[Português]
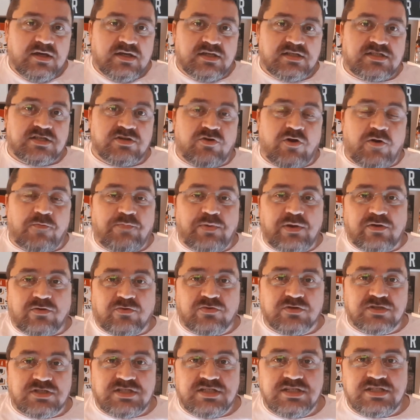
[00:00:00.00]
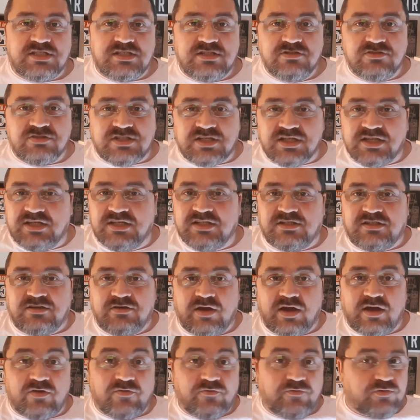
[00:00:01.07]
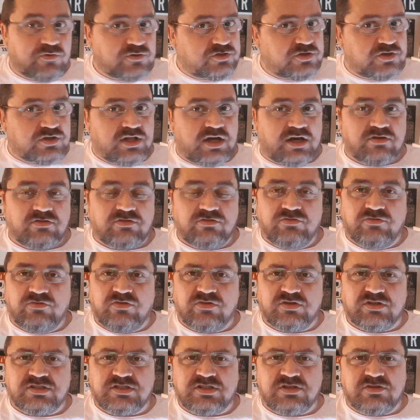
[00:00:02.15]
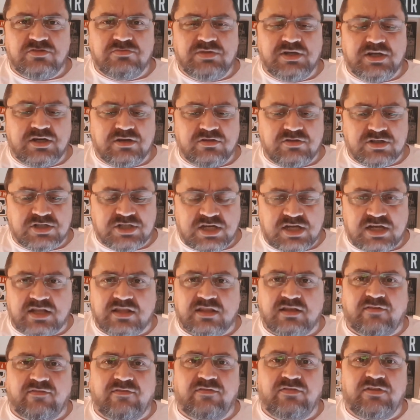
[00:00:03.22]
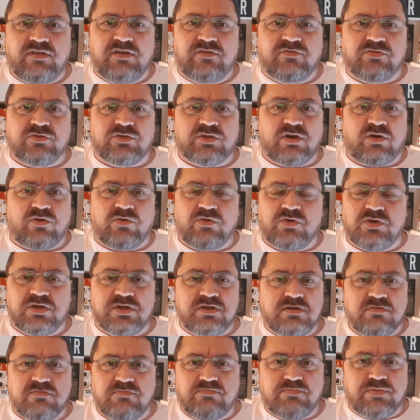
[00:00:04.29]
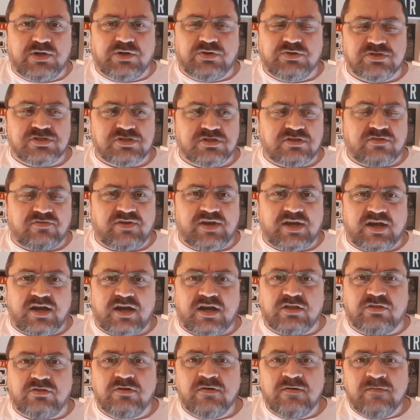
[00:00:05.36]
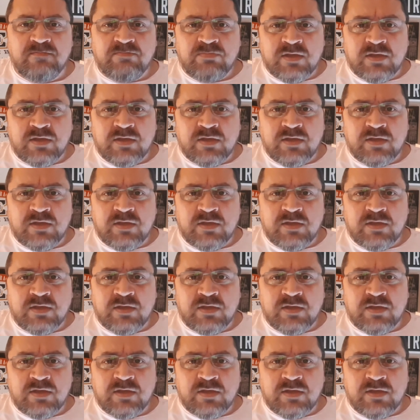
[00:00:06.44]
Esse golpe ele consiste no seguinte: era um funcionário, do, se eu não me engano, acho que era da Vivo, da Oi, me perdoe se eu estiver errado,